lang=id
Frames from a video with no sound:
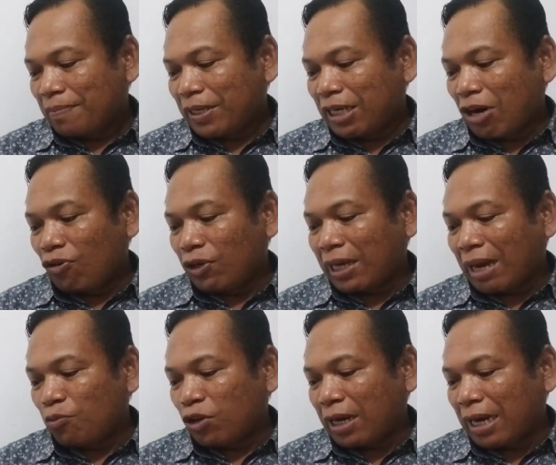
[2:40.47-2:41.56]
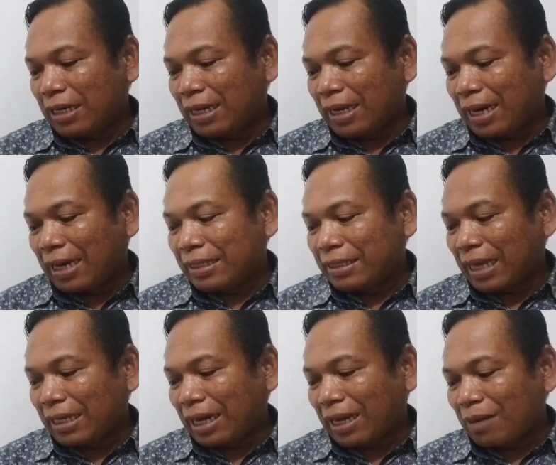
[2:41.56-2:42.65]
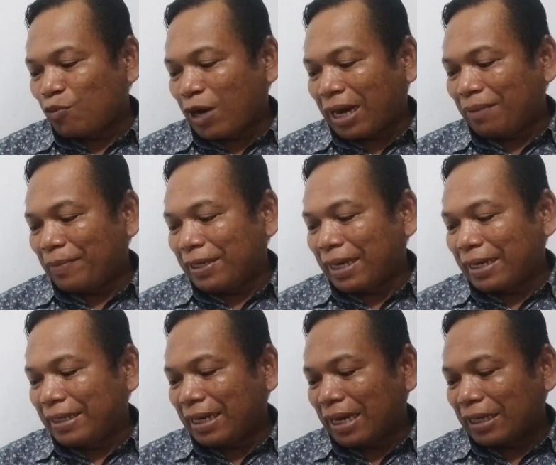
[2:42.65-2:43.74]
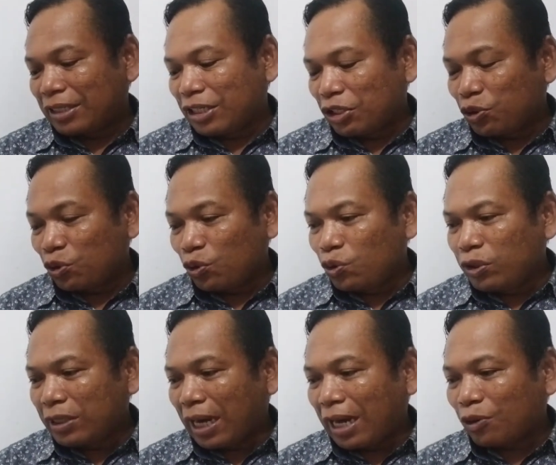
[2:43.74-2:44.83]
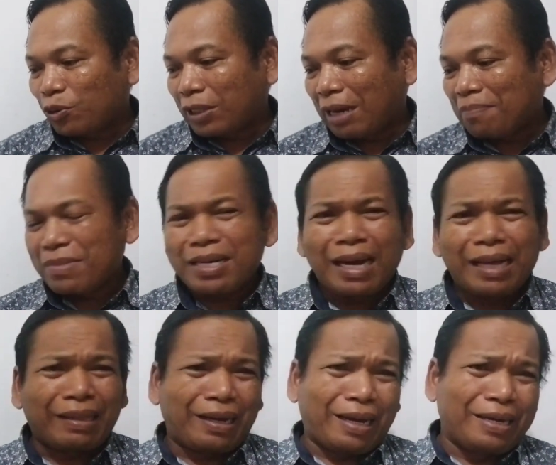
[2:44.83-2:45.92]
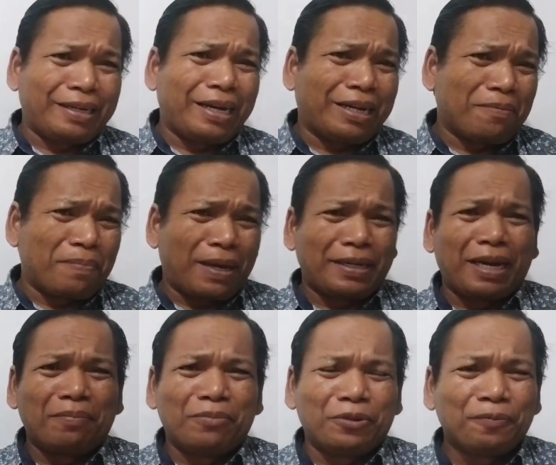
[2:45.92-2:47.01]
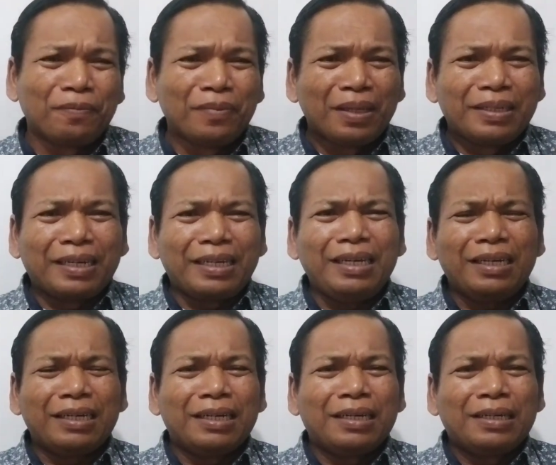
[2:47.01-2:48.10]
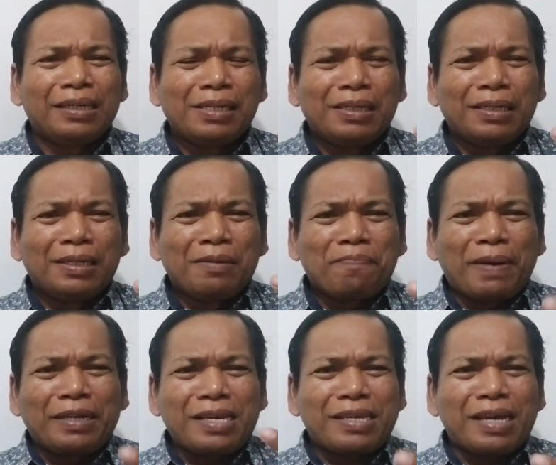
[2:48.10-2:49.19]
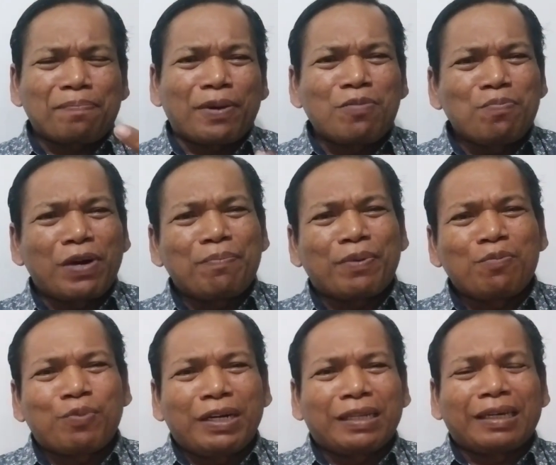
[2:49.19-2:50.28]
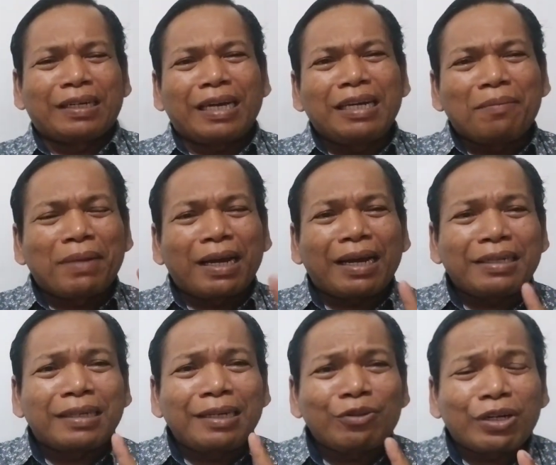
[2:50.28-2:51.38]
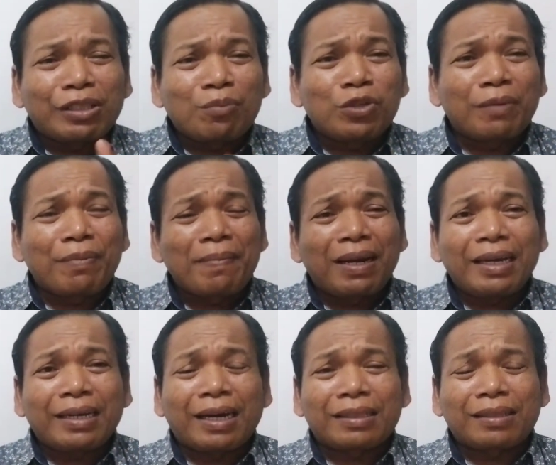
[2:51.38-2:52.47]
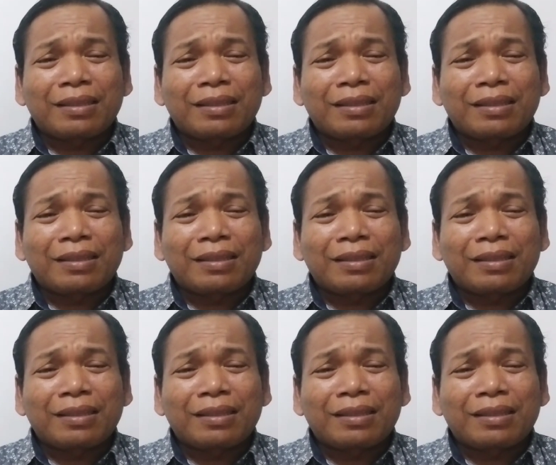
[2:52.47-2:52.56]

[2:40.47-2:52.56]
mendahului kamu ke Galilea, di sana kamu akan melihat dia. Sesungguhnya aku telah mengatakannya kepadamu. Jadi pada saat perempuan-perempuan datang ke sana, mereka di sana ketemu sama malaikat